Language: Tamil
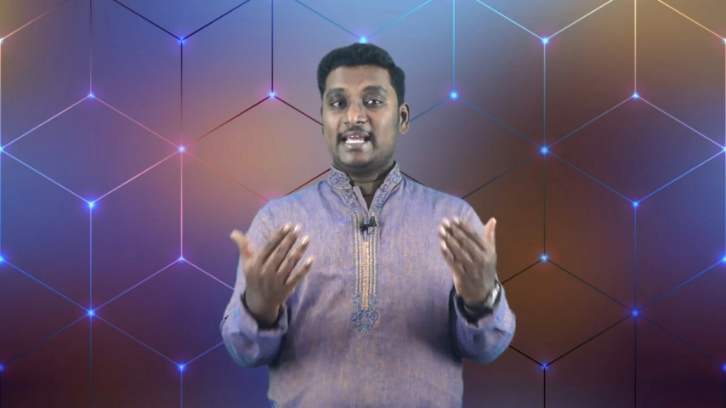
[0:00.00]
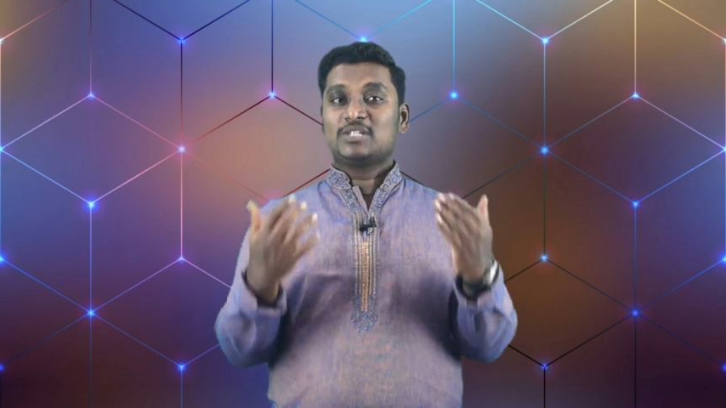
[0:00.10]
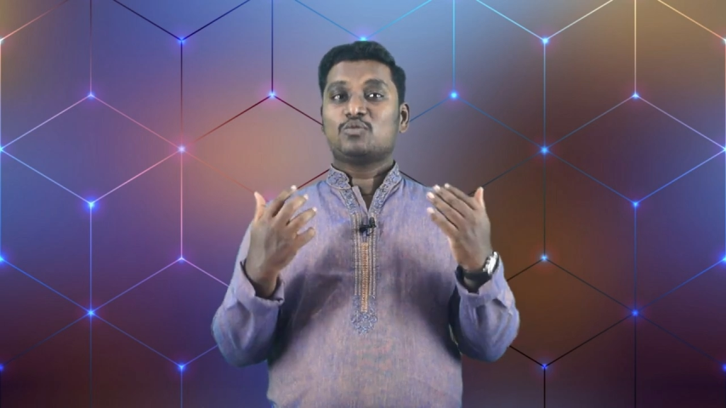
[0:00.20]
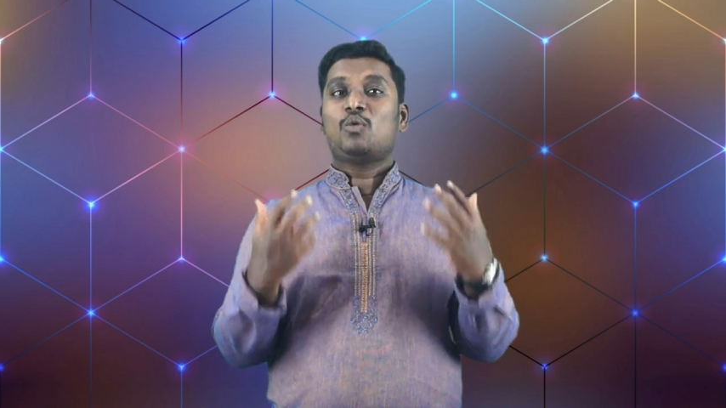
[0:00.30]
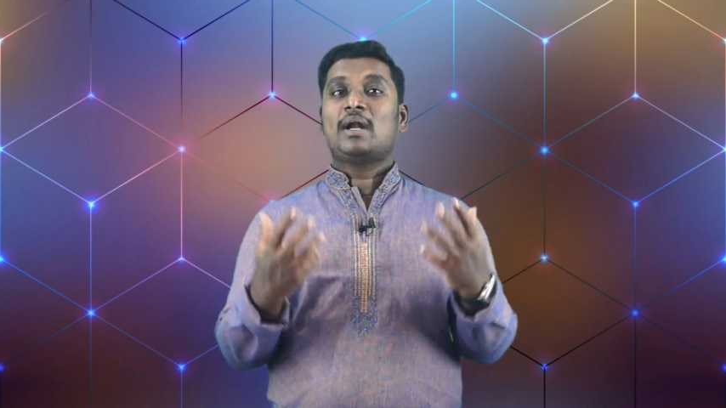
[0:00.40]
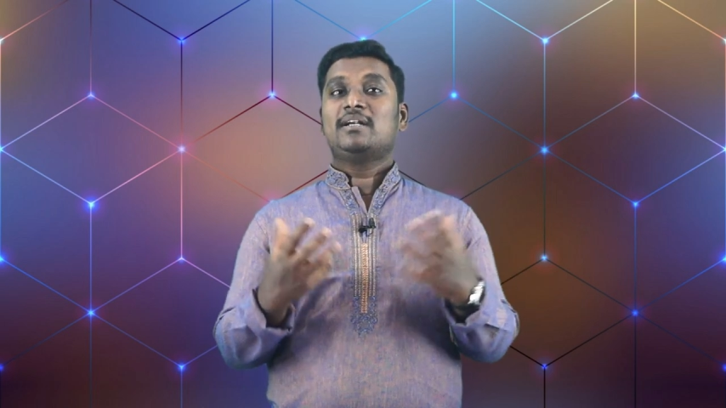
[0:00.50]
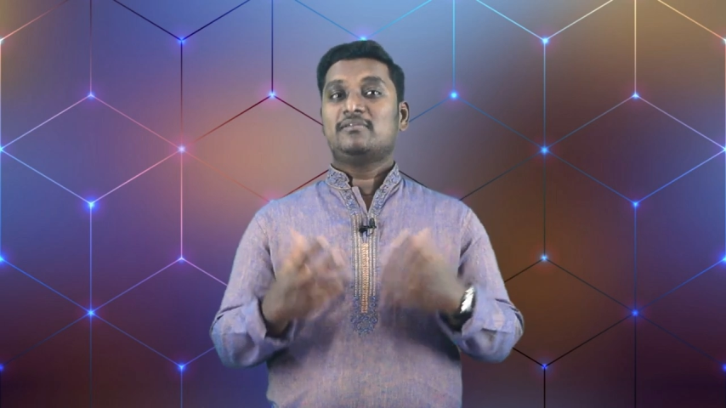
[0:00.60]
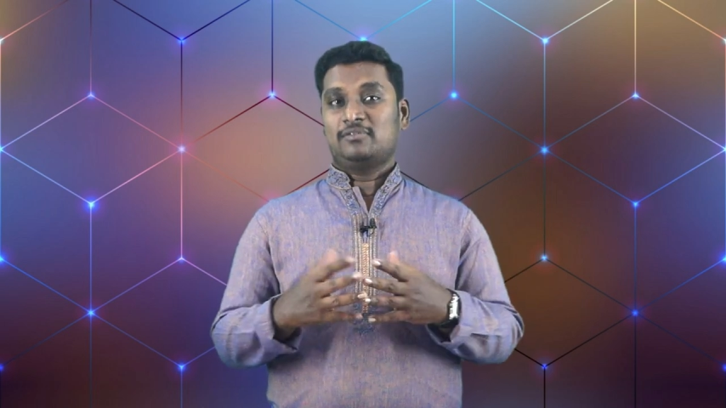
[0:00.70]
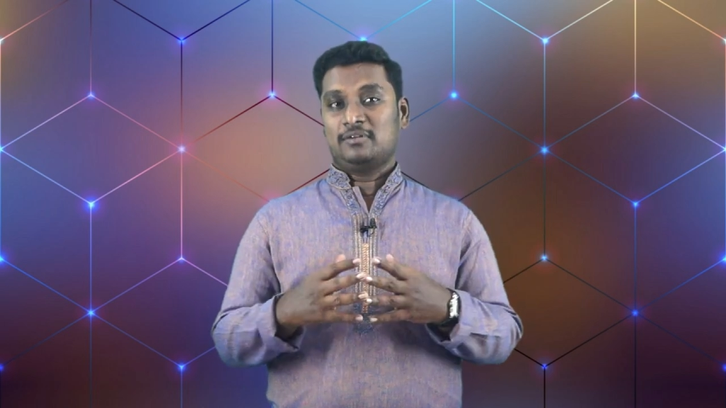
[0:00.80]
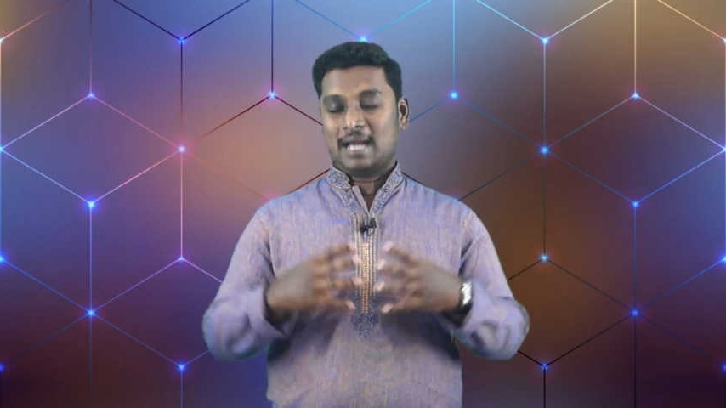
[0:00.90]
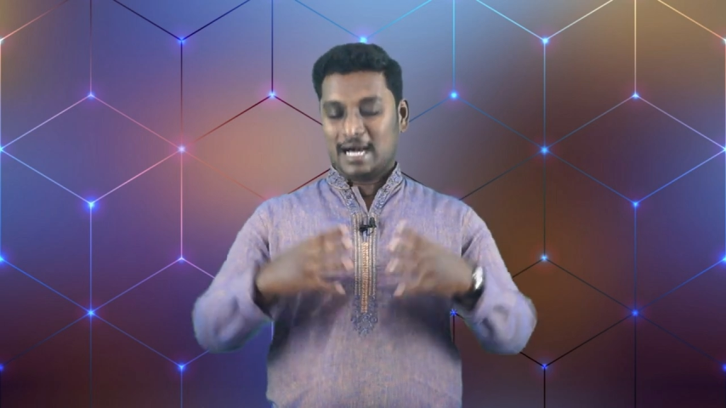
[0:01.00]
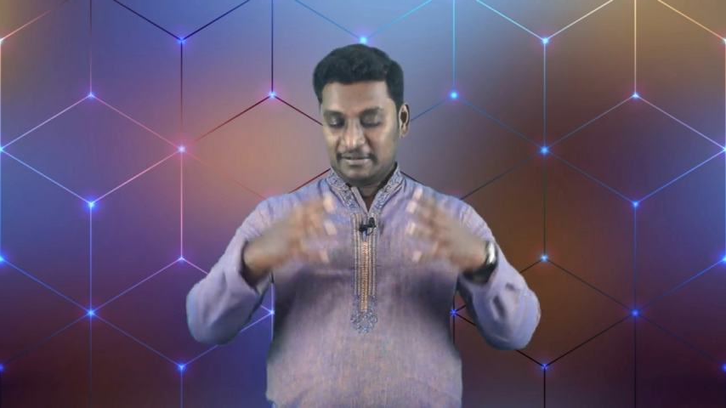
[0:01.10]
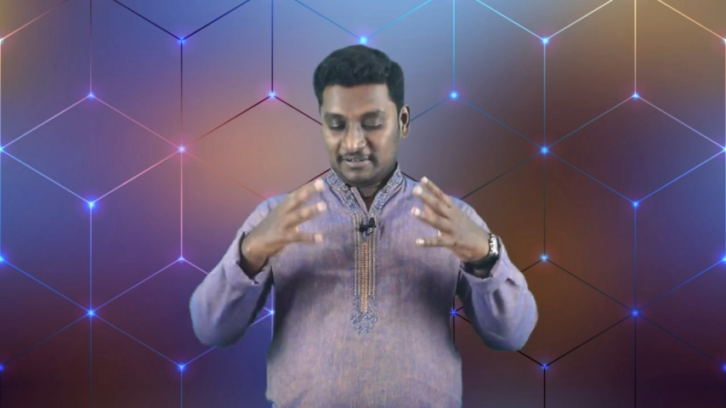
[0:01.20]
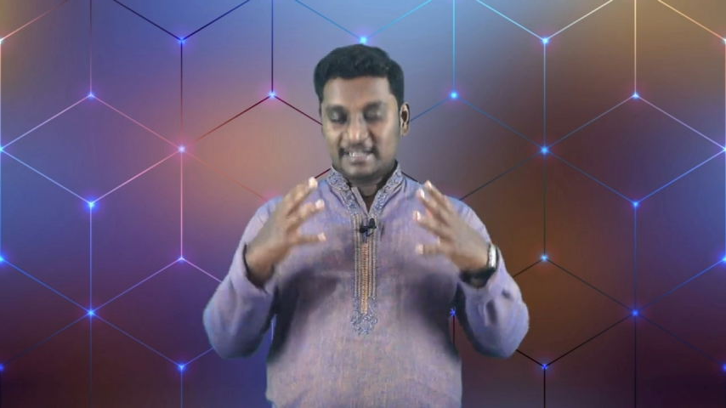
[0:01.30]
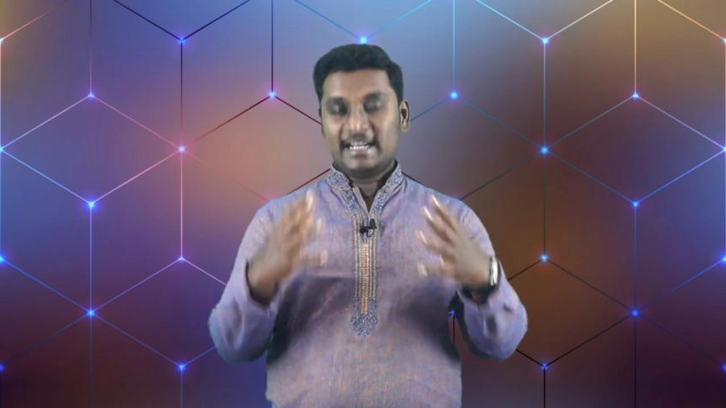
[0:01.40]
இஸ் ஒண்டர்ஃபுல்
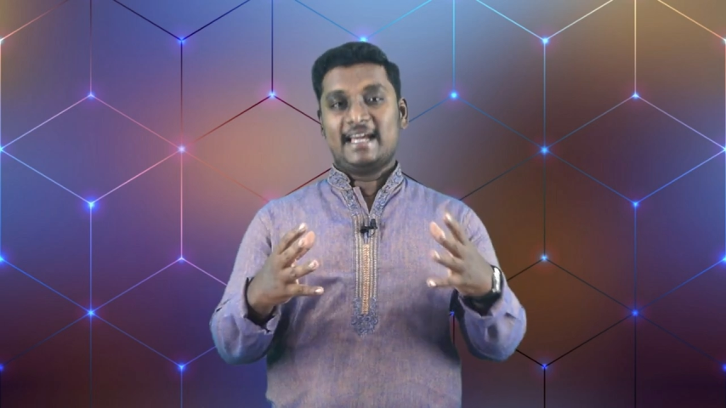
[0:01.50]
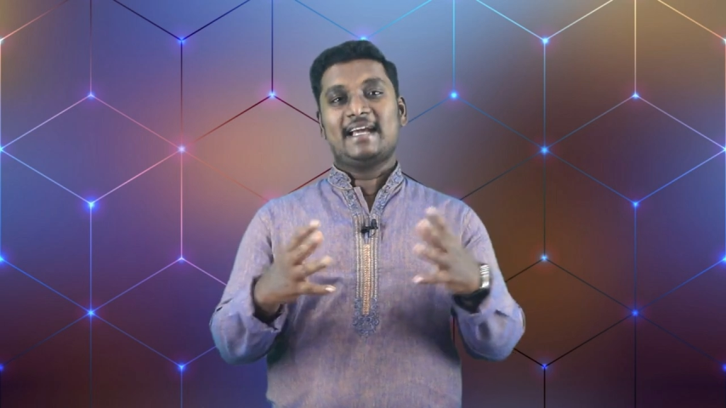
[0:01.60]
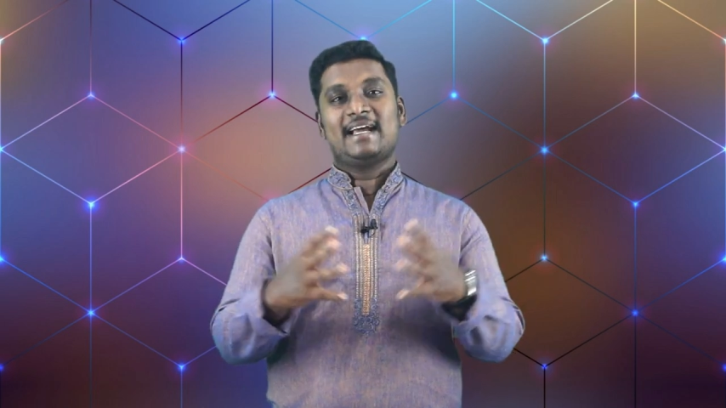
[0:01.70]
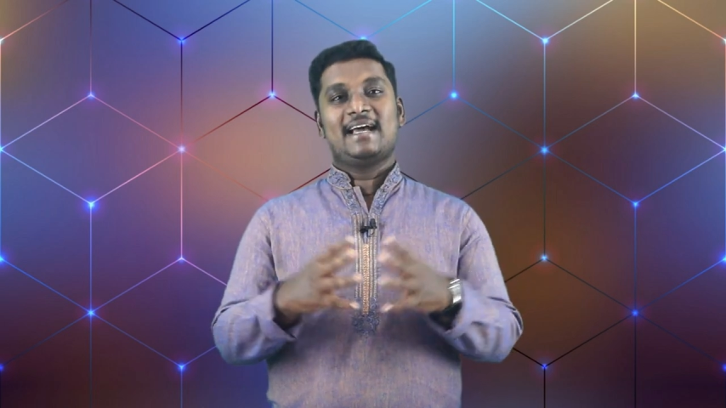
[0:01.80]
அவரே